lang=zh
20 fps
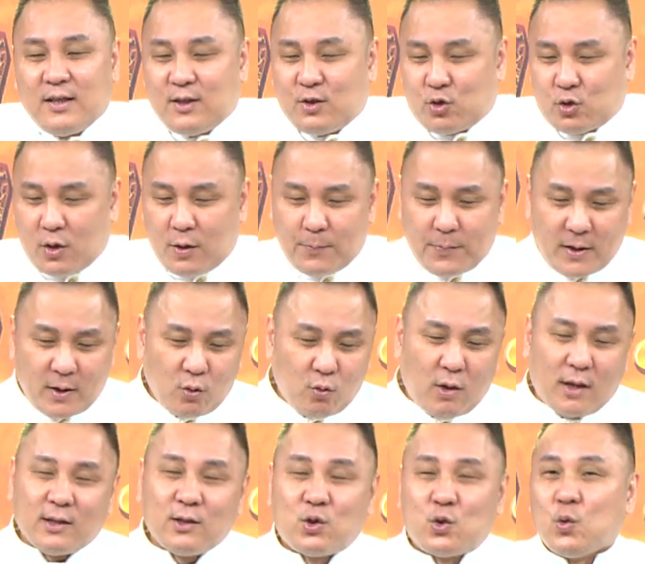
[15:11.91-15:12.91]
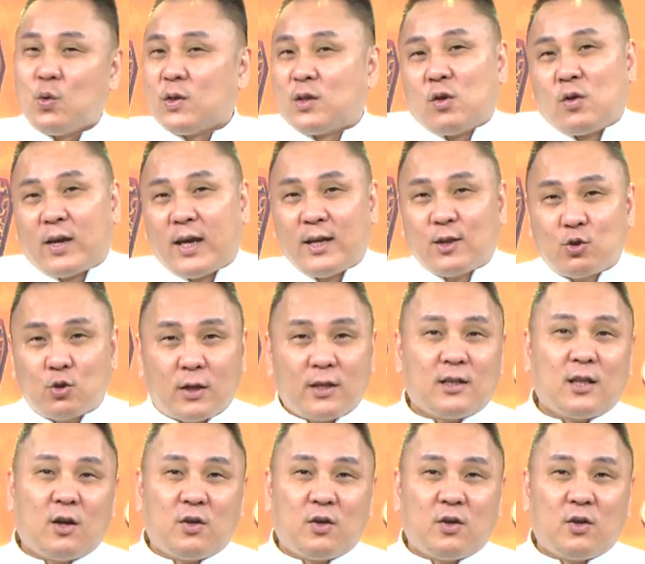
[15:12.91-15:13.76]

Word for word: 你随便乱做都可以赚